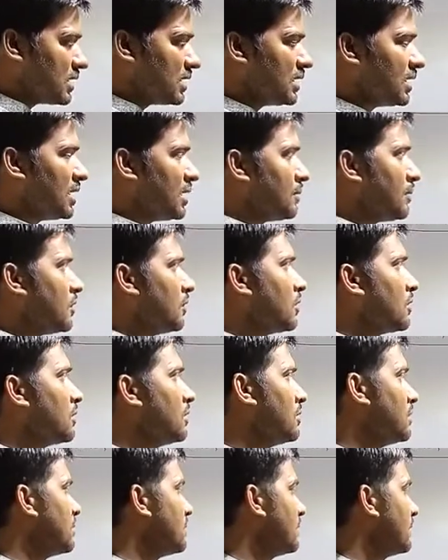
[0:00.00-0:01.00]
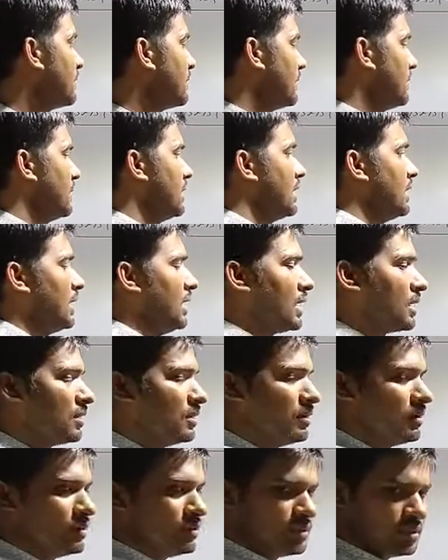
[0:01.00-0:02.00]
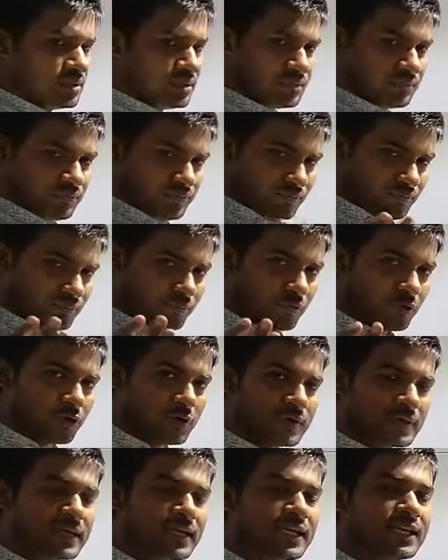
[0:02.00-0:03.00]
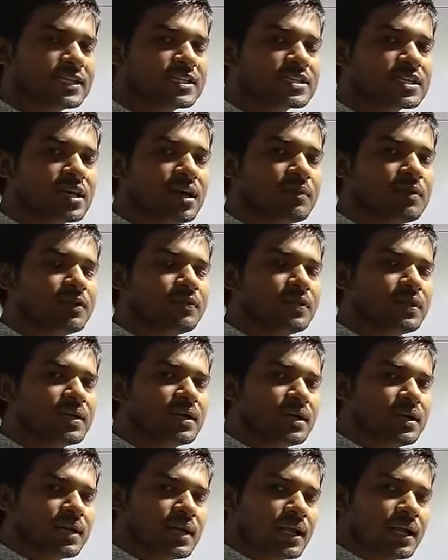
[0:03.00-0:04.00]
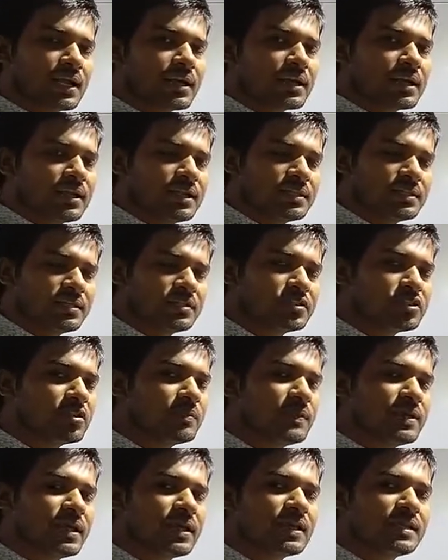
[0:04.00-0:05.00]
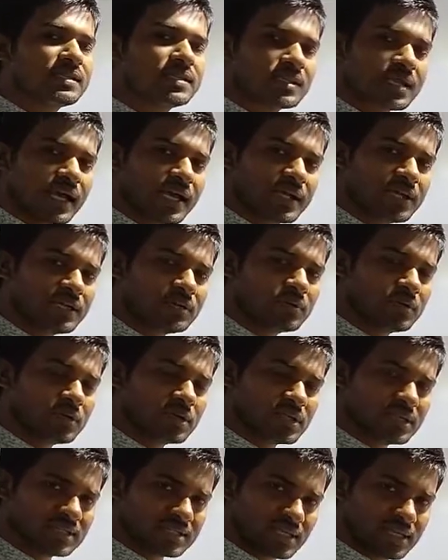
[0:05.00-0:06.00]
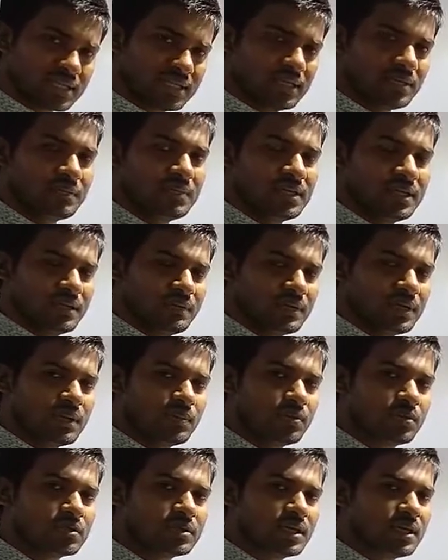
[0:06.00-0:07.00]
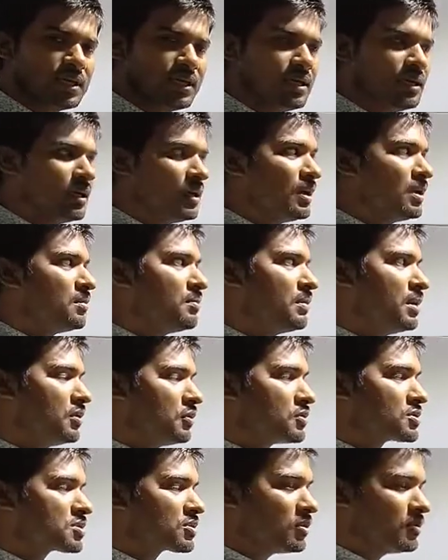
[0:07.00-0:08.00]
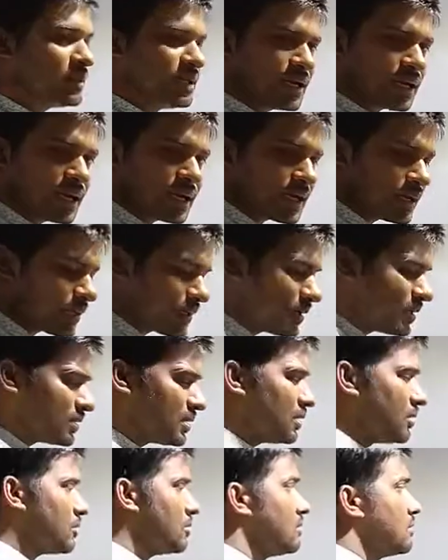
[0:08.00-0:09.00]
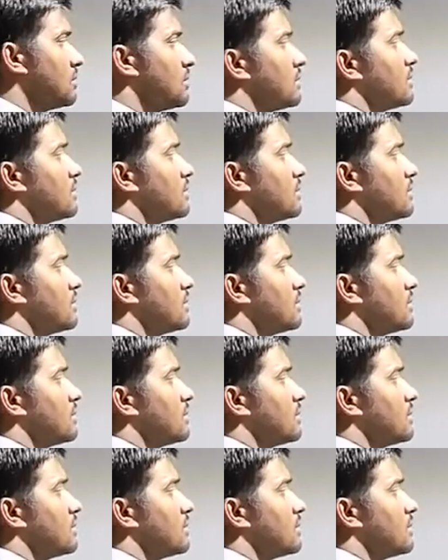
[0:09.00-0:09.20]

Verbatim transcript: चलिए हम लोग एक वोल्टेज का भी फिगर ड्रा कर लेते हैं जो मेरा रिस्ट्राइकिंग वोल्टेज सर्किट में डेवलप होता है मैं उसको भी ड्रा कर लेता हूँ